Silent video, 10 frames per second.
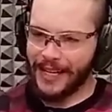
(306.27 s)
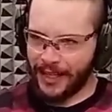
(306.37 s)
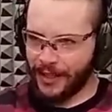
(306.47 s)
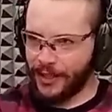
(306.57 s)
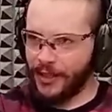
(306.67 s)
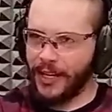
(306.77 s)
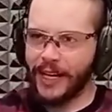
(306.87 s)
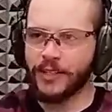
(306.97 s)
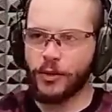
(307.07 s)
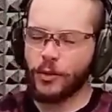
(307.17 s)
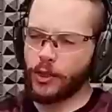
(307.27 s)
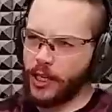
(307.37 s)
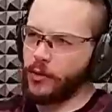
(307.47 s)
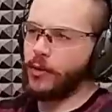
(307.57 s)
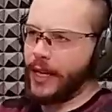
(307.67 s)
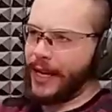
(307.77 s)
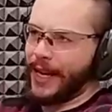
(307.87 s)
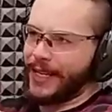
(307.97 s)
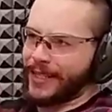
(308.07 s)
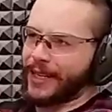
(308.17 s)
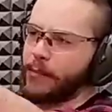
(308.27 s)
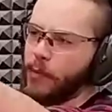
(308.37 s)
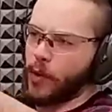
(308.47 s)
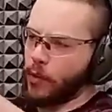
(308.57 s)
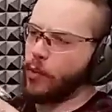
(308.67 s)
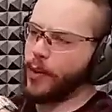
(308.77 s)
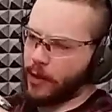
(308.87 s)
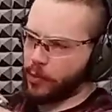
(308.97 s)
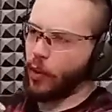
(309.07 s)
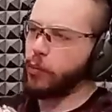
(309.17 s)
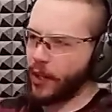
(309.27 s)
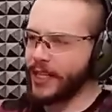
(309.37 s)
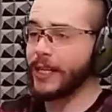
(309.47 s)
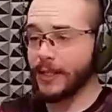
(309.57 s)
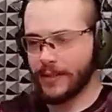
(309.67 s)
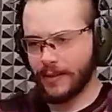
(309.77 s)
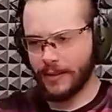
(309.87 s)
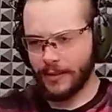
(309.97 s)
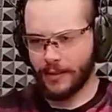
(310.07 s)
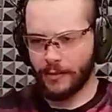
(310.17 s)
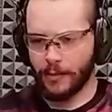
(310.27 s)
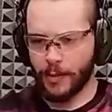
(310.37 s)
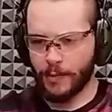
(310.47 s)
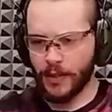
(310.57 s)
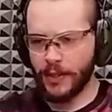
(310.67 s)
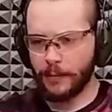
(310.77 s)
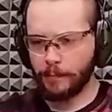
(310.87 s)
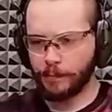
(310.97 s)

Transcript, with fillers: Euh, l'axe du canon est extrêmement haut par rapport au poignet, hein, ça, on va pas se mentir.